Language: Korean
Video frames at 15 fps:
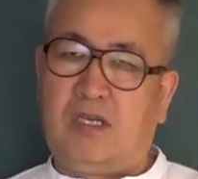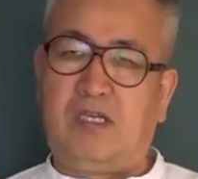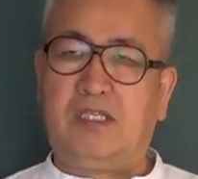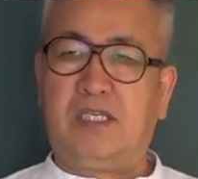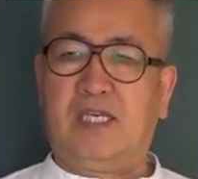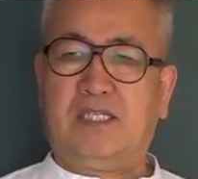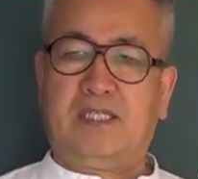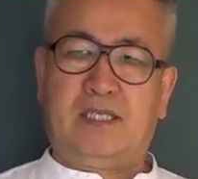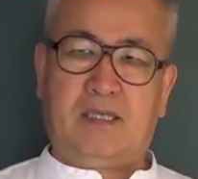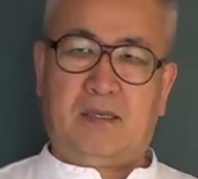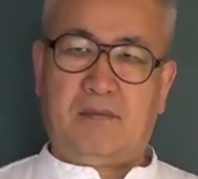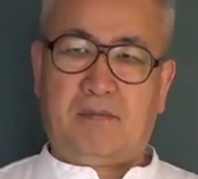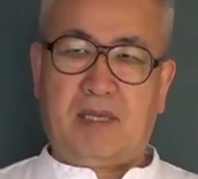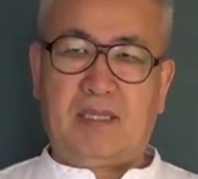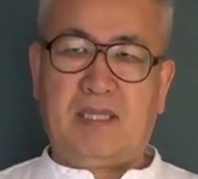이제
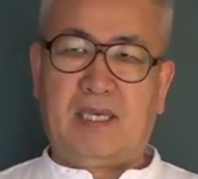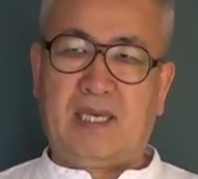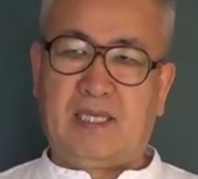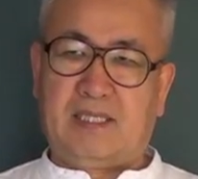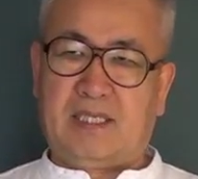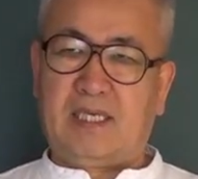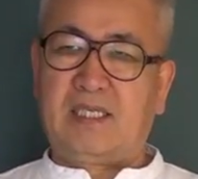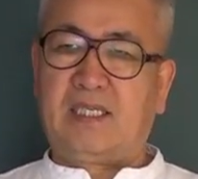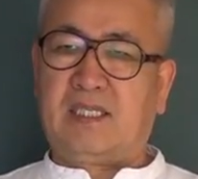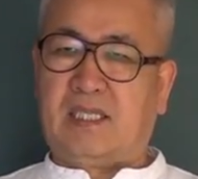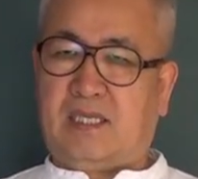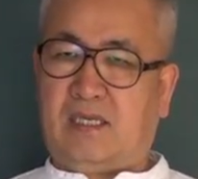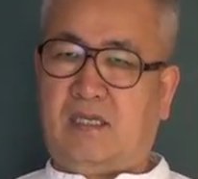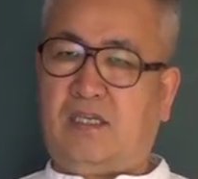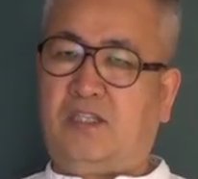만나야 짝이
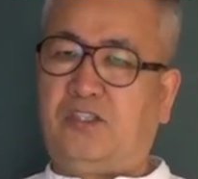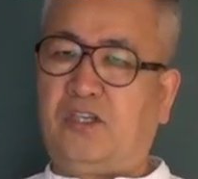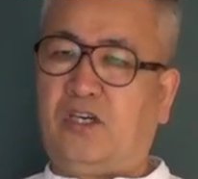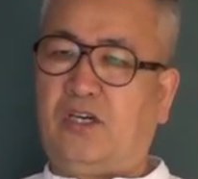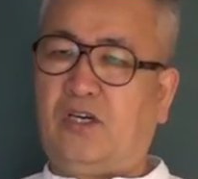되는 거죠.